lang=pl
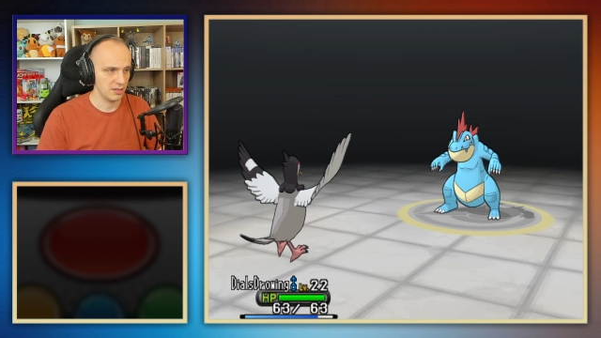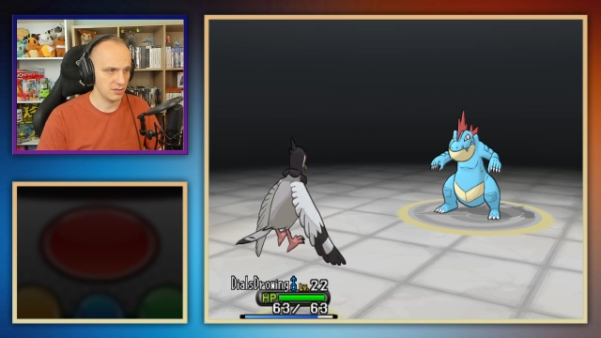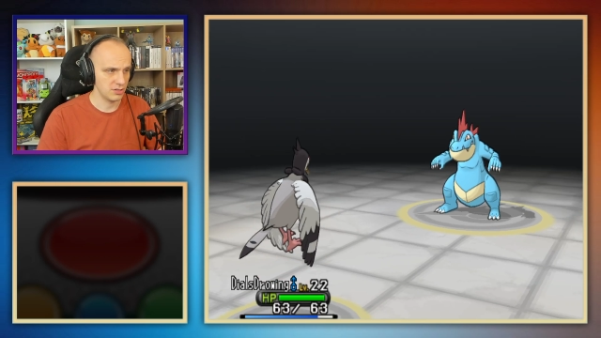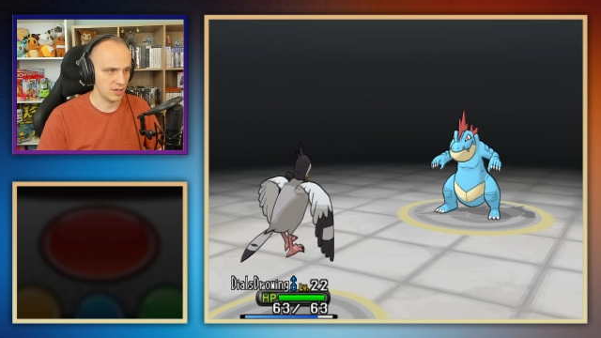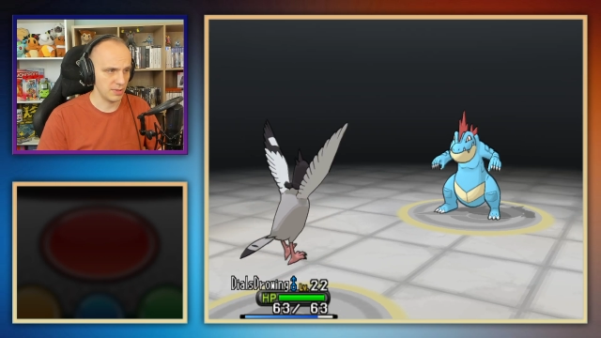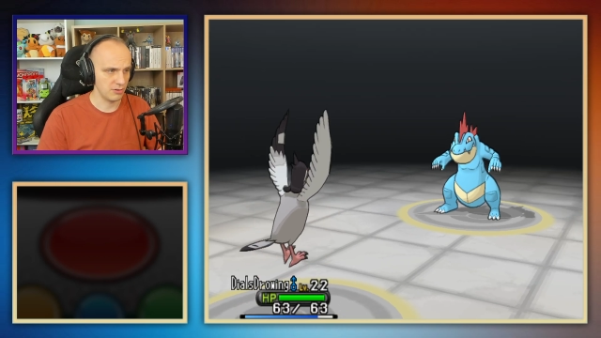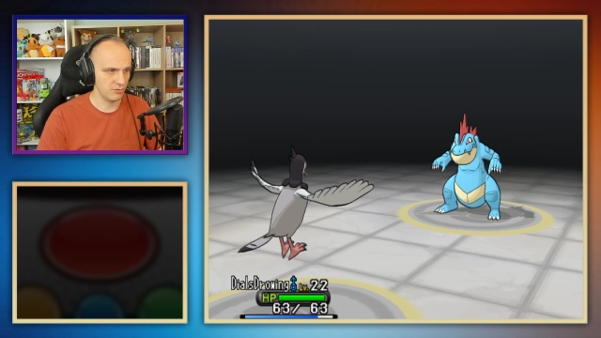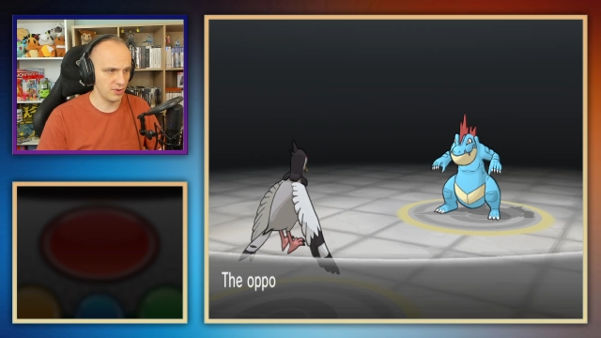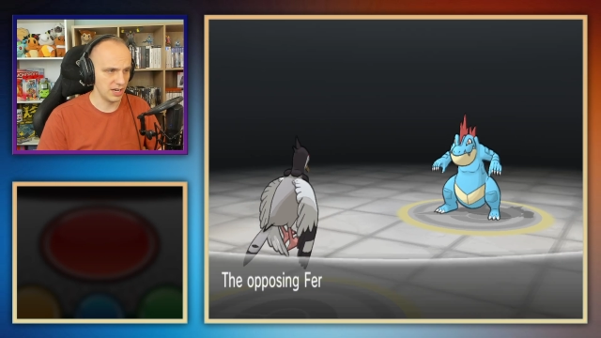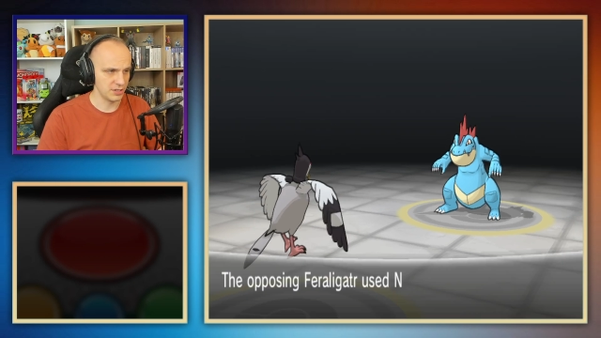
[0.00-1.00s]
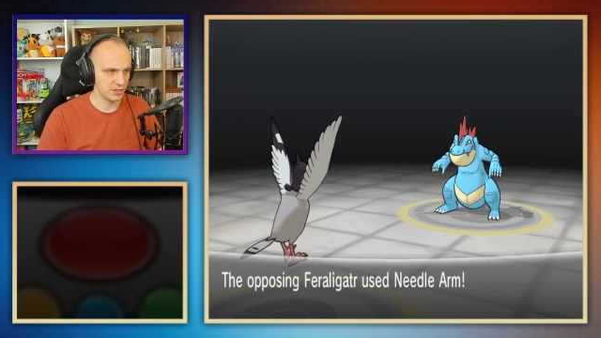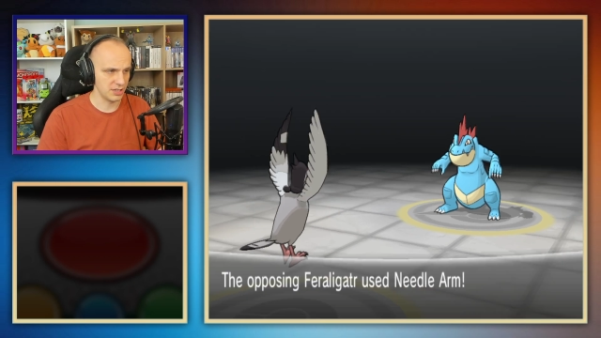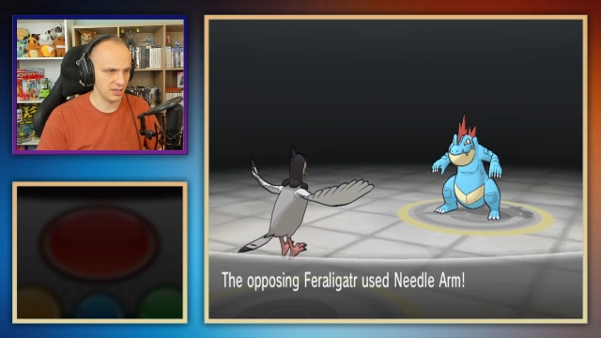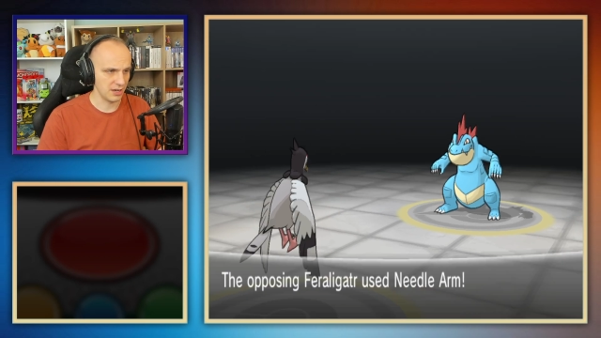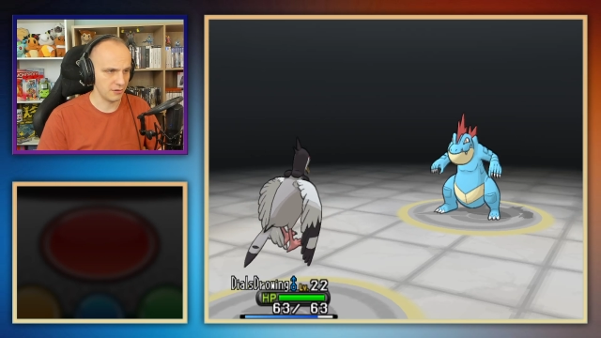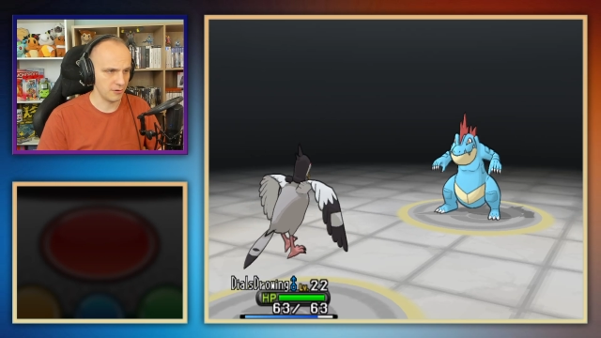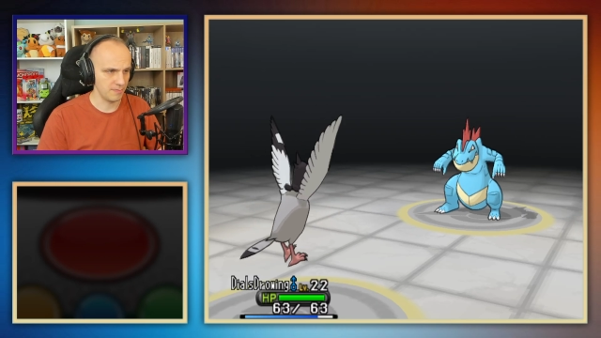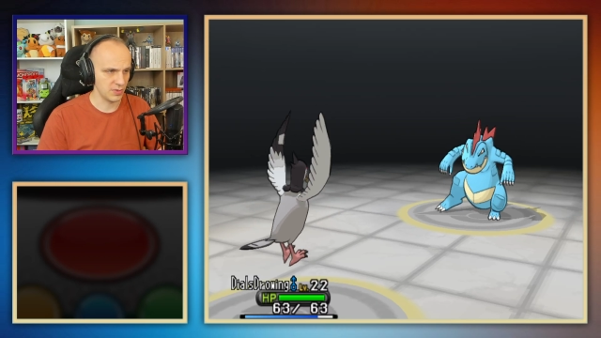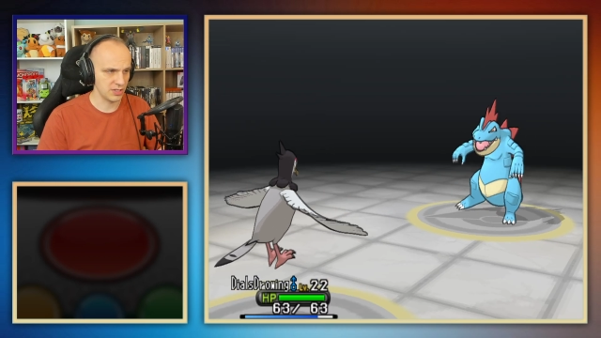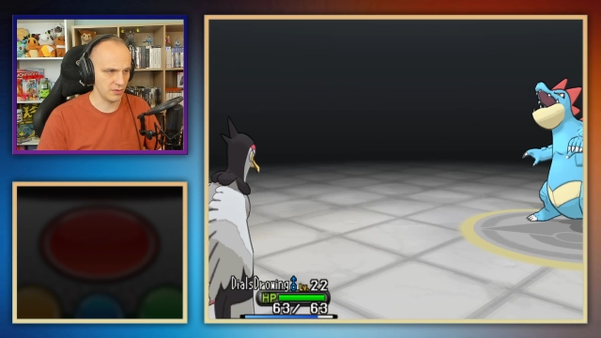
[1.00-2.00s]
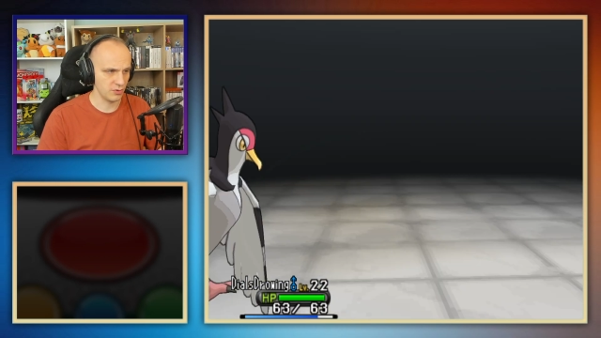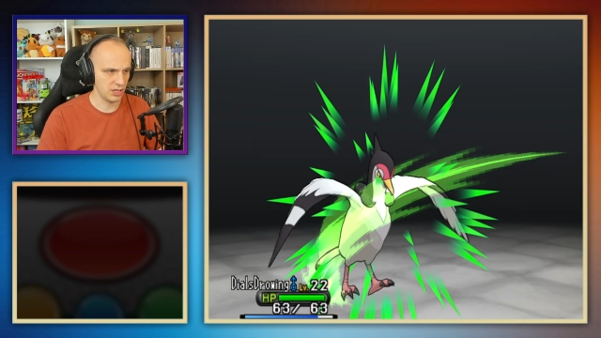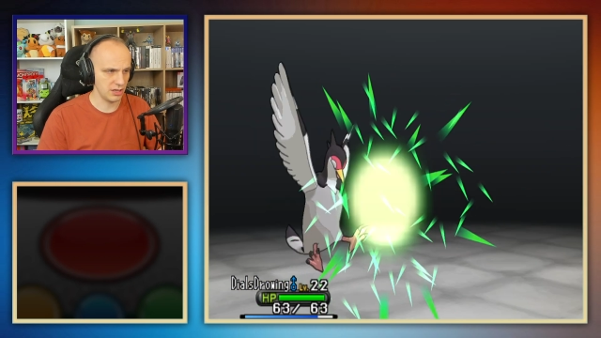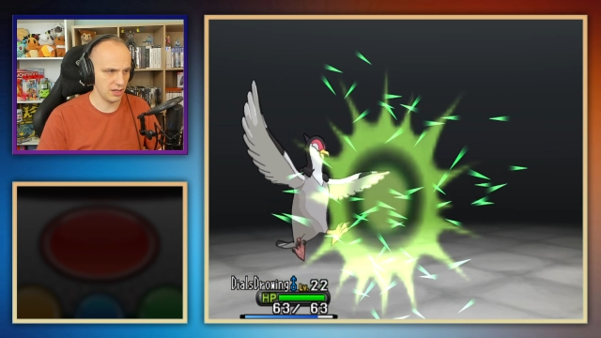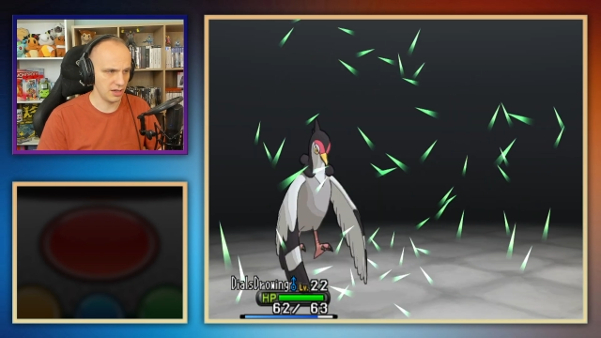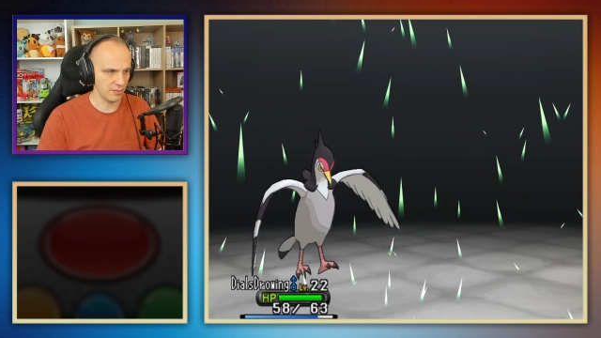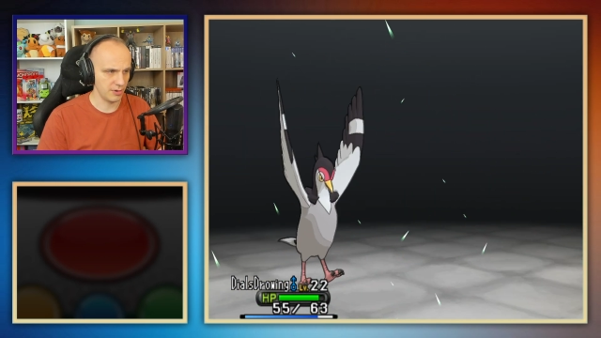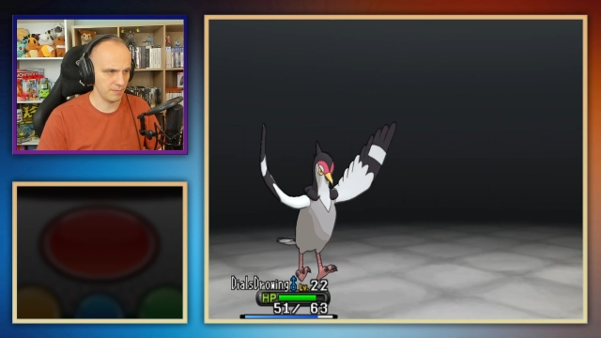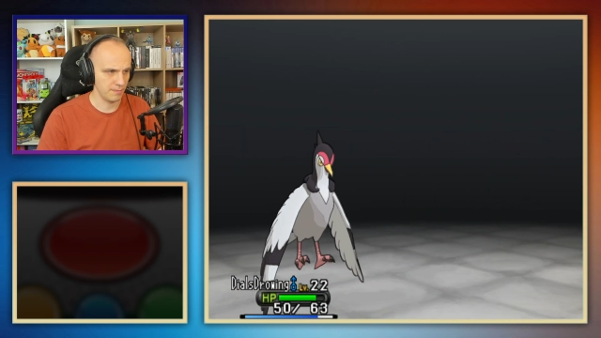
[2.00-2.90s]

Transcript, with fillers: No, trzeba uważać na niego. Znowu Needle Arm.